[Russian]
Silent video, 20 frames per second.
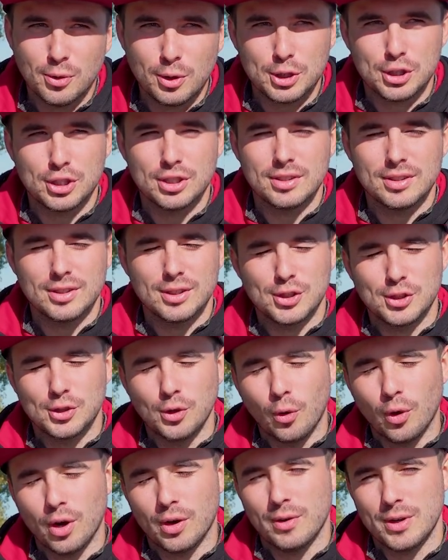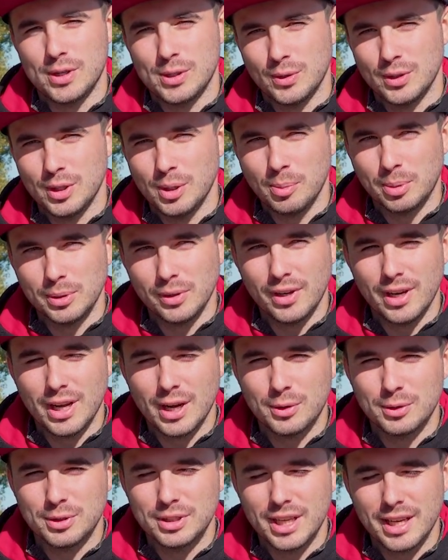Очень здорово сегодня плыли
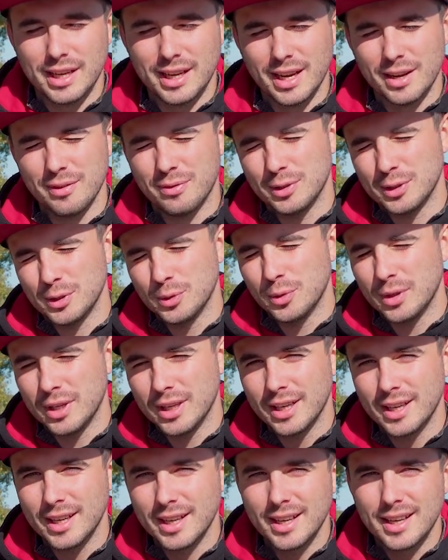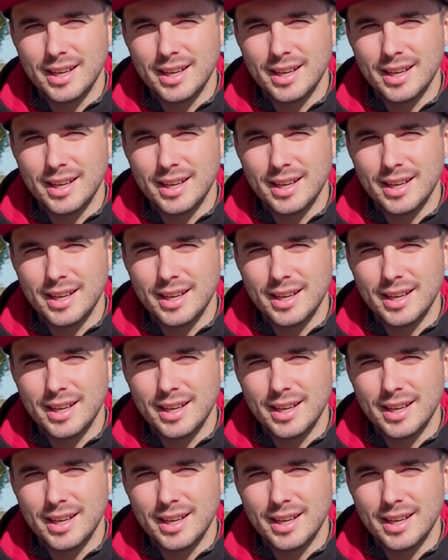окуней, кайфанули.